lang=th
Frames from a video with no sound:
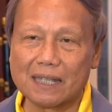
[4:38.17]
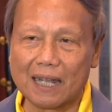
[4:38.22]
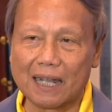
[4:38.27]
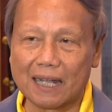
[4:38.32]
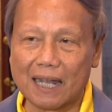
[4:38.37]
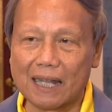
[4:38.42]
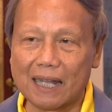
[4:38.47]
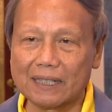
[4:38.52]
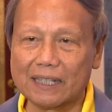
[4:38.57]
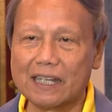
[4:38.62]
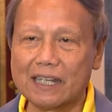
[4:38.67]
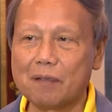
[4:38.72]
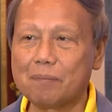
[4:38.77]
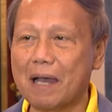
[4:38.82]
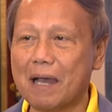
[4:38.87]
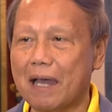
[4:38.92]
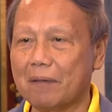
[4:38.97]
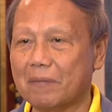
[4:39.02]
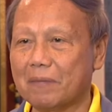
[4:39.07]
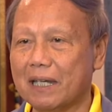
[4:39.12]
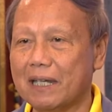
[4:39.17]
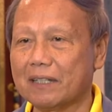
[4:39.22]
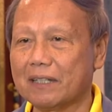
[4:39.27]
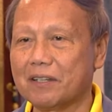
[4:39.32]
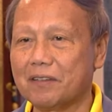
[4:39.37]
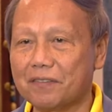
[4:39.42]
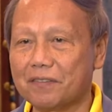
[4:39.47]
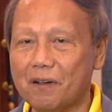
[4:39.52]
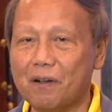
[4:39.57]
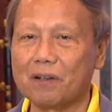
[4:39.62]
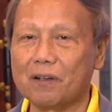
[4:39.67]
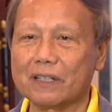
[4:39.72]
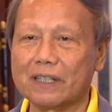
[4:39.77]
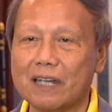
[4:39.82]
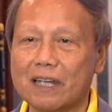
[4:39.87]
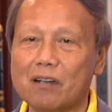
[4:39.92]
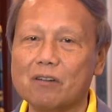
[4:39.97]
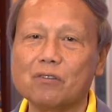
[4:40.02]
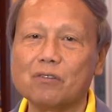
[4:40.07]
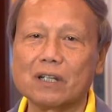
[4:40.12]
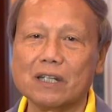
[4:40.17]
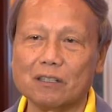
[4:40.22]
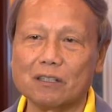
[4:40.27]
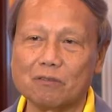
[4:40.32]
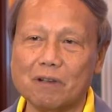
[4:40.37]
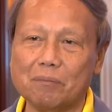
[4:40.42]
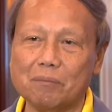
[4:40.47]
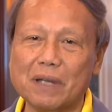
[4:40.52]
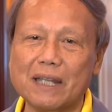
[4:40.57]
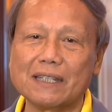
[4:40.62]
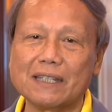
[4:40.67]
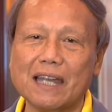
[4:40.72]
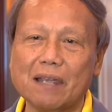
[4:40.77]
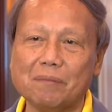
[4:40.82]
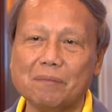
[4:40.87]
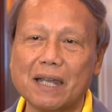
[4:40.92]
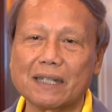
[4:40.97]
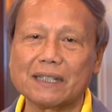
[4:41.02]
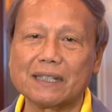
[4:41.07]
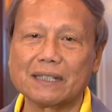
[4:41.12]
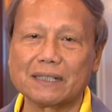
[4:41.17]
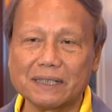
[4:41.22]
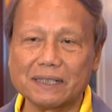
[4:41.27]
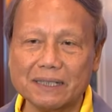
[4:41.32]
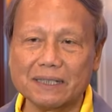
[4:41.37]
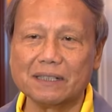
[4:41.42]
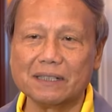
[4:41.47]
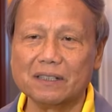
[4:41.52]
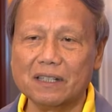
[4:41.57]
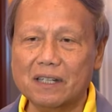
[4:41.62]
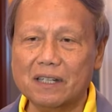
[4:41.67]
จากการที่ได้ผ่านมาเล็กที่ 2 ที่เขาเกิดความมั่นใจมากยิ่งขึ้น